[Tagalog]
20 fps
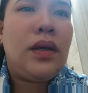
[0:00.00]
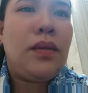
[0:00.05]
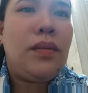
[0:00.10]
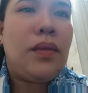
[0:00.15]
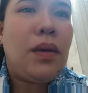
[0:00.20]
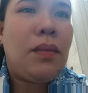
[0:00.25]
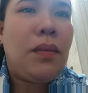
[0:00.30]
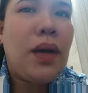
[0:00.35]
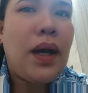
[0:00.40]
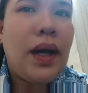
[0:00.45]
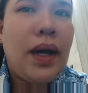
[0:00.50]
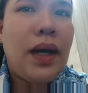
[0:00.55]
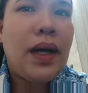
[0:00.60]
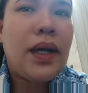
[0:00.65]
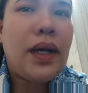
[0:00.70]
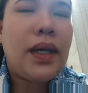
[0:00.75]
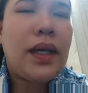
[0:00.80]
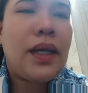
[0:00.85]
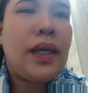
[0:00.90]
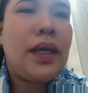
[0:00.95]

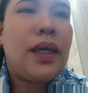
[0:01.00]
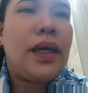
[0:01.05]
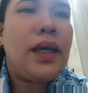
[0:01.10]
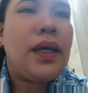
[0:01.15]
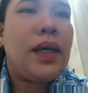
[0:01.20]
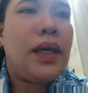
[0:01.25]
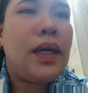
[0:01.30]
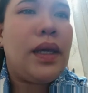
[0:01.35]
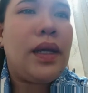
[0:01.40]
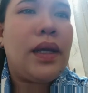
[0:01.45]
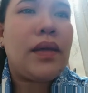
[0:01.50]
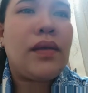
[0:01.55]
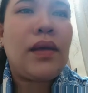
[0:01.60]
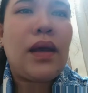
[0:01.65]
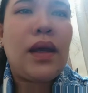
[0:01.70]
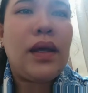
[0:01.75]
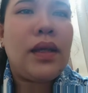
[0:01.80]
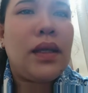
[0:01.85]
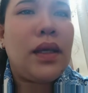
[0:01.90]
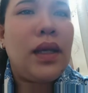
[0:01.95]
babae. Yan, nasa
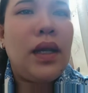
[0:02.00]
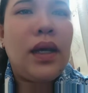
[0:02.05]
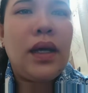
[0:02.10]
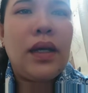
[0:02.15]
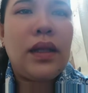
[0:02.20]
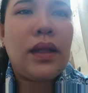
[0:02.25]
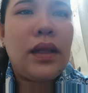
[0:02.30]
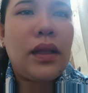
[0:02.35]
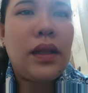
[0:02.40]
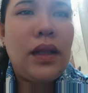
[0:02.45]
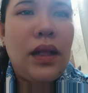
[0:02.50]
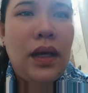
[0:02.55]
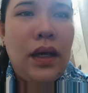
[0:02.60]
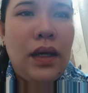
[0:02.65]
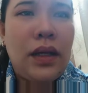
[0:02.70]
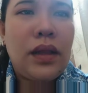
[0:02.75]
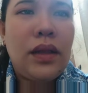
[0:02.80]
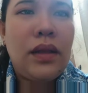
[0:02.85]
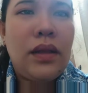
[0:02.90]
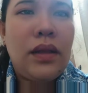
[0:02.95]
kanya lahat, lahat.